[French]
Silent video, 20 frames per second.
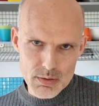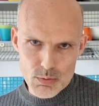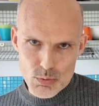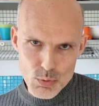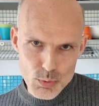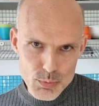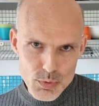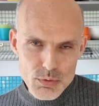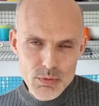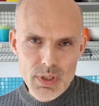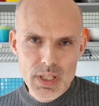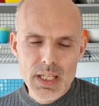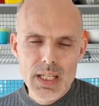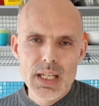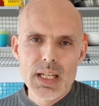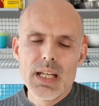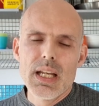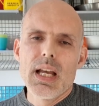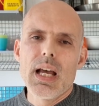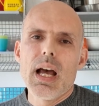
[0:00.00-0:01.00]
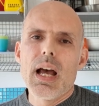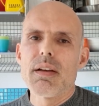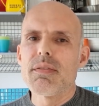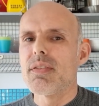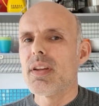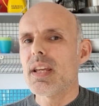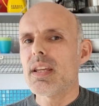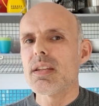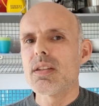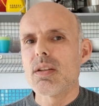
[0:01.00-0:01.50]
euh, le mieux,
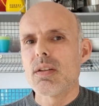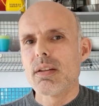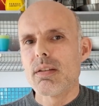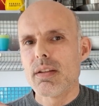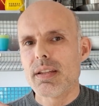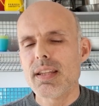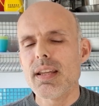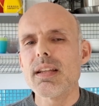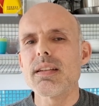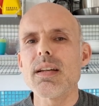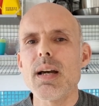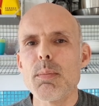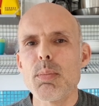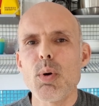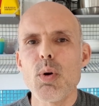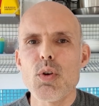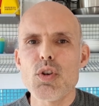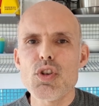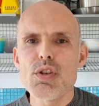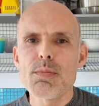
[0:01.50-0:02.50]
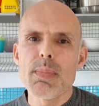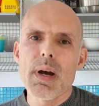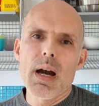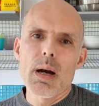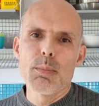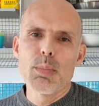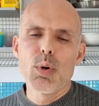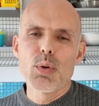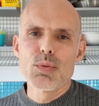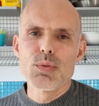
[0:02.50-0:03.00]
avec quatre approches par
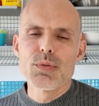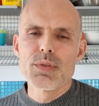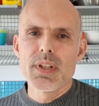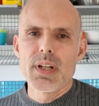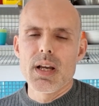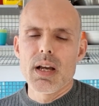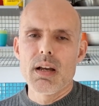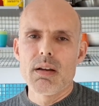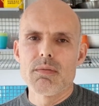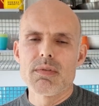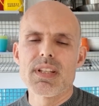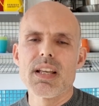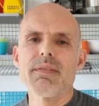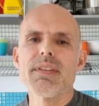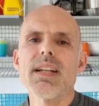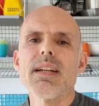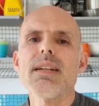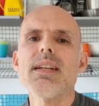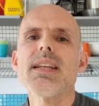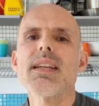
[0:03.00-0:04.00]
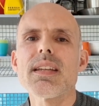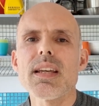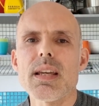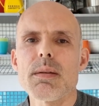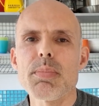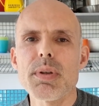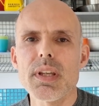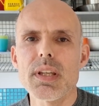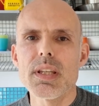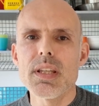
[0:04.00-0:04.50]
rapport au Nutella. Vous avez les
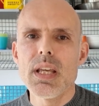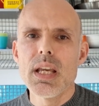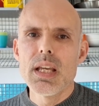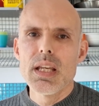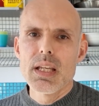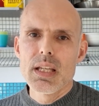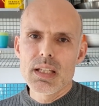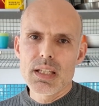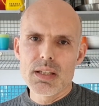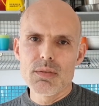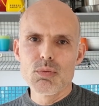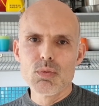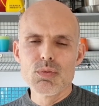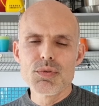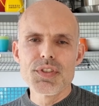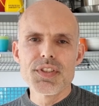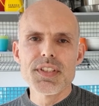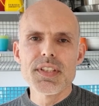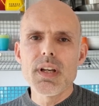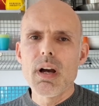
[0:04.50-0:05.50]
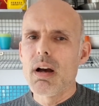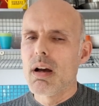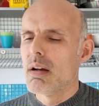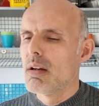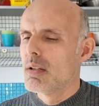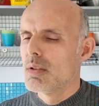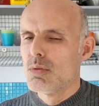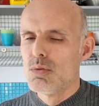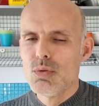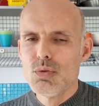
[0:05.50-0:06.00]
crêperies qui vont dire
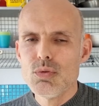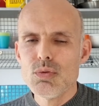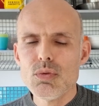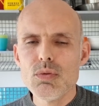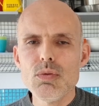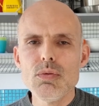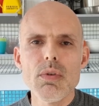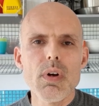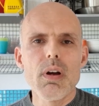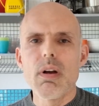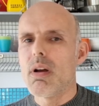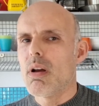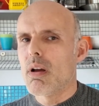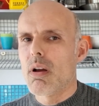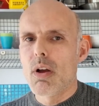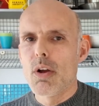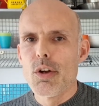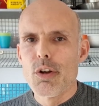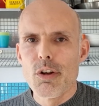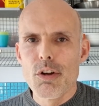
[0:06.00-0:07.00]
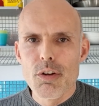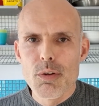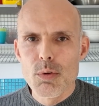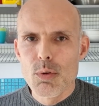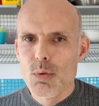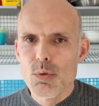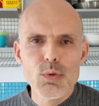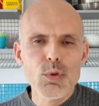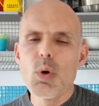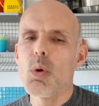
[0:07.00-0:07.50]
nous, Noé,
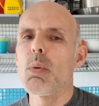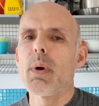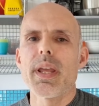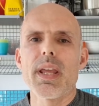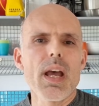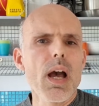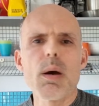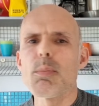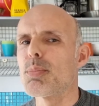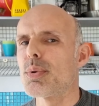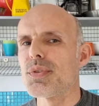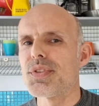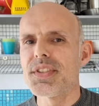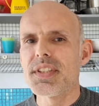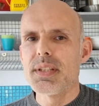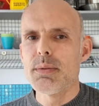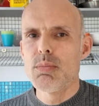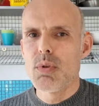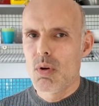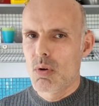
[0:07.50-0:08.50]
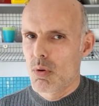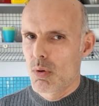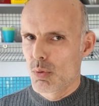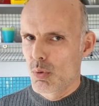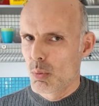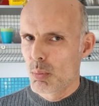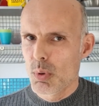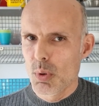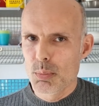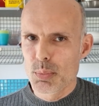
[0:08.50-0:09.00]
euh, no way, impossible, on
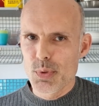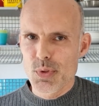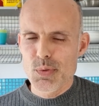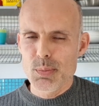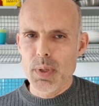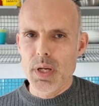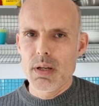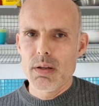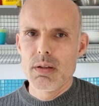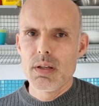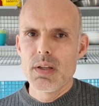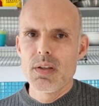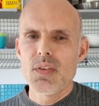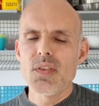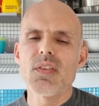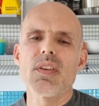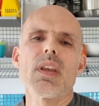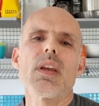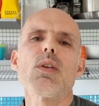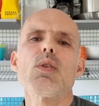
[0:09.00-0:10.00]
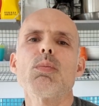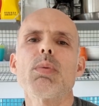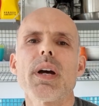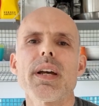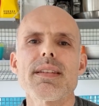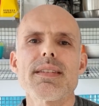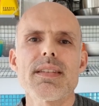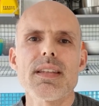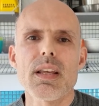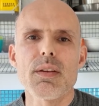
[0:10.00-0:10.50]
n'en propose pas. C'est le
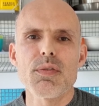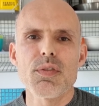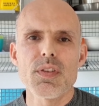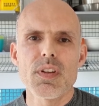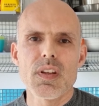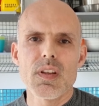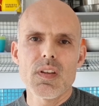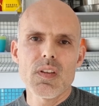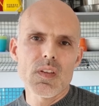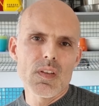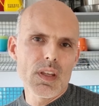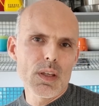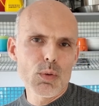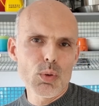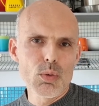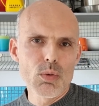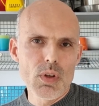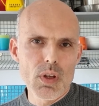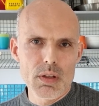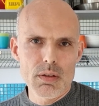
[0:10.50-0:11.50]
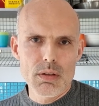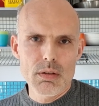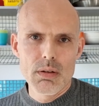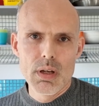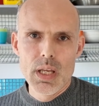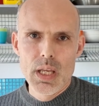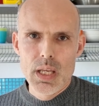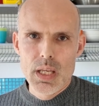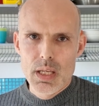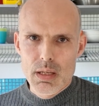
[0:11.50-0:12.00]
Bread Café, c'est Krugen. Hein.
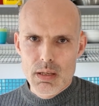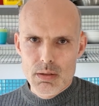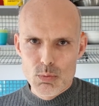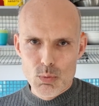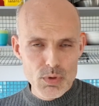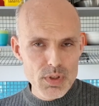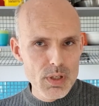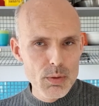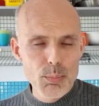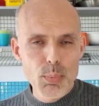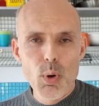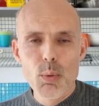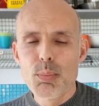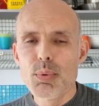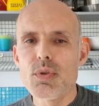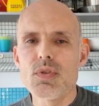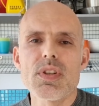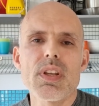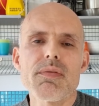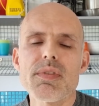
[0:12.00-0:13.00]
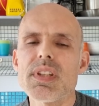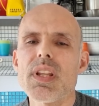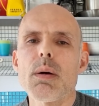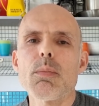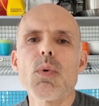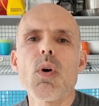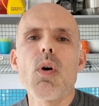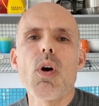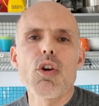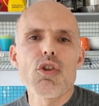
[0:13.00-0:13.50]
Donc, ils proposent
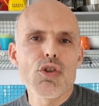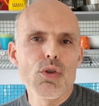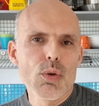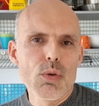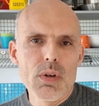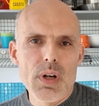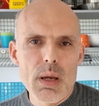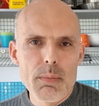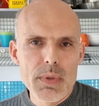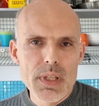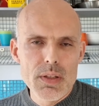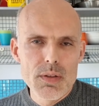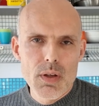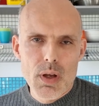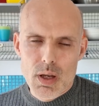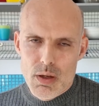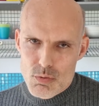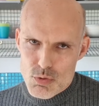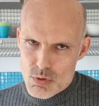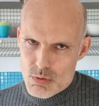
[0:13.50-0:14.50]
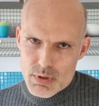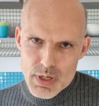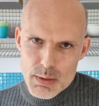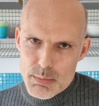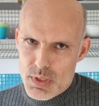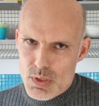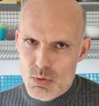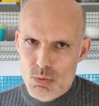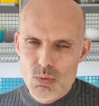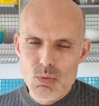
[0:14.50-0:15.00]
évidemment un chocolat, un chocolat
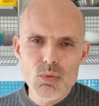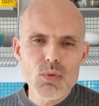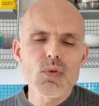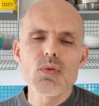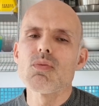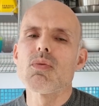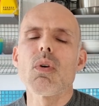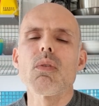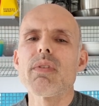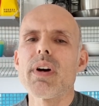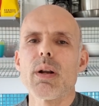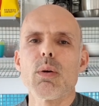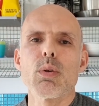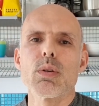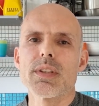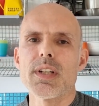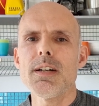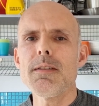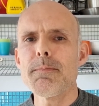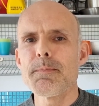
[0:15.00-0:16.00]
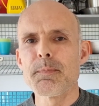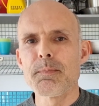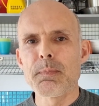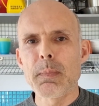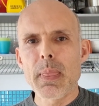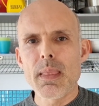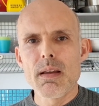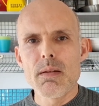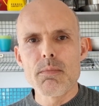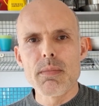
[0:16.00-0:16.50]
maison, souvent Valrhona,
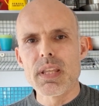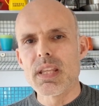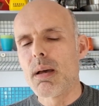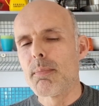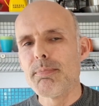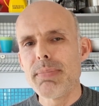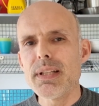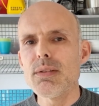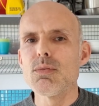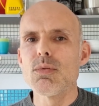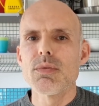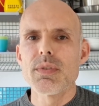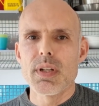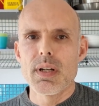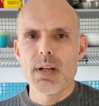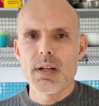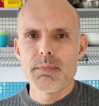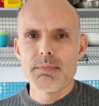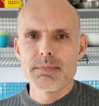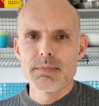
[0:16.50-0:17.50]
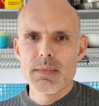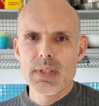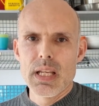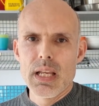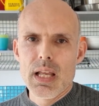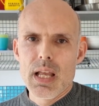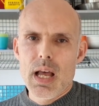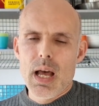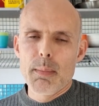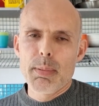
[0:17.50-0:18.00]
mais il n'y a pas de Nutella.
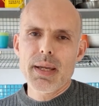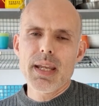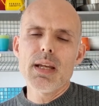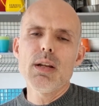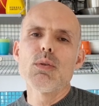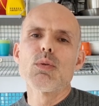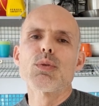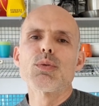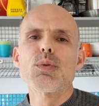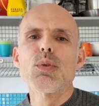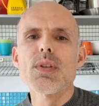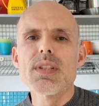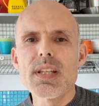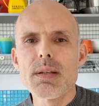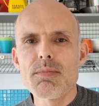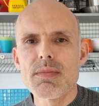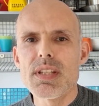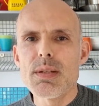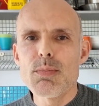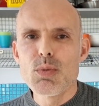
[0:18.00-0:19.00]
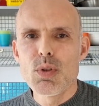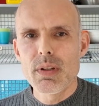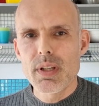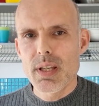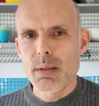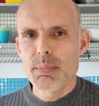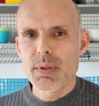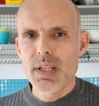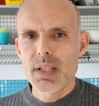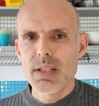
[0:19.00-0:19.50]
Après, le deuxième type de
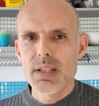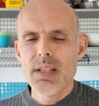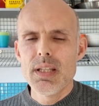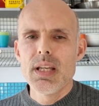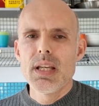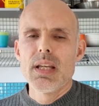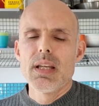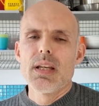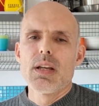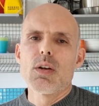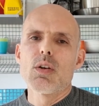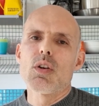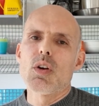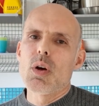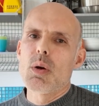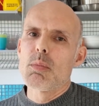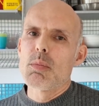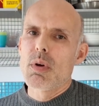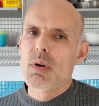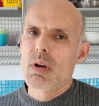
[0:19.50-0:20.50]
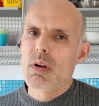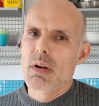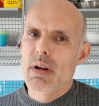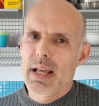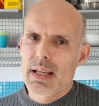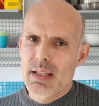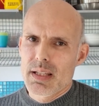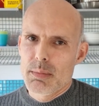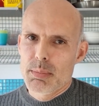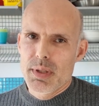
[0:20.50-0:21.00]
crêperie, comme euh,
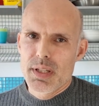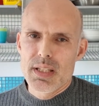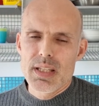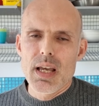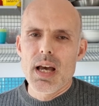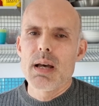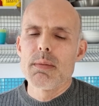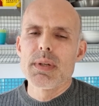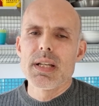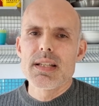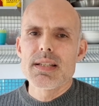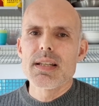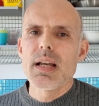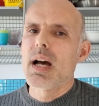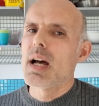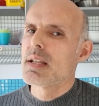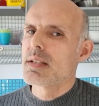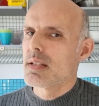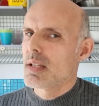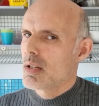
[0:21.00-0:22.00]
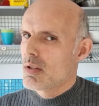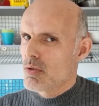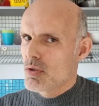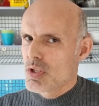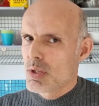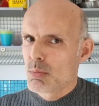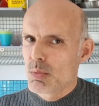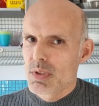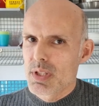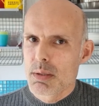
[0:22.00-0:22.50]
la crêperie Caramel Sarrasin
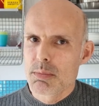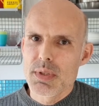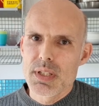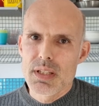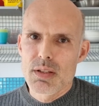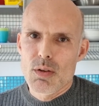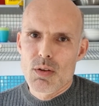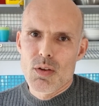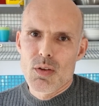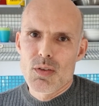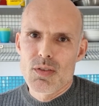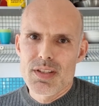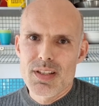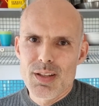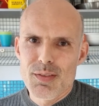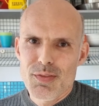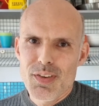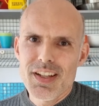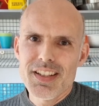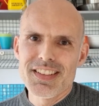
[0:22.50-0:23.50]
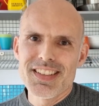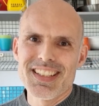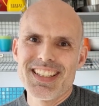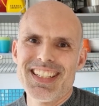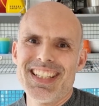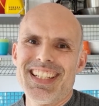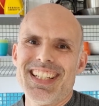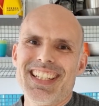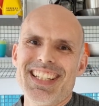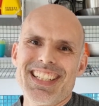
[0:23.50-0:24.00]
chez mon ami euh, Stéphane,
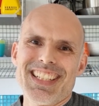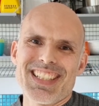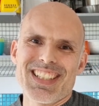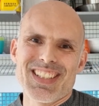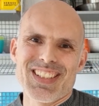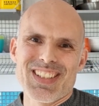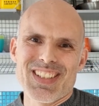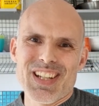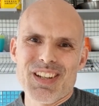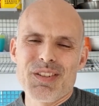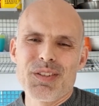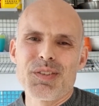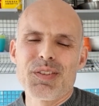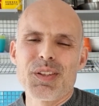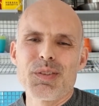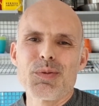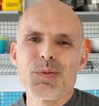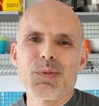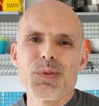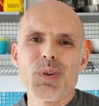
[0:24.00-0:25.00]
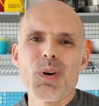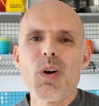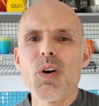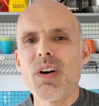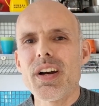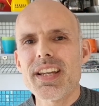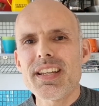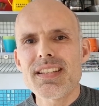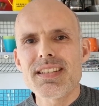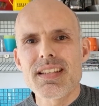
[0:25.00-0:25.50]
euh, à côté du Grand
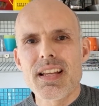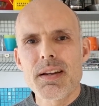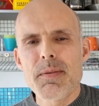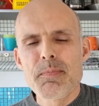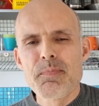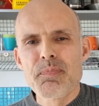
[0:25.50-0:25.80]
Rex,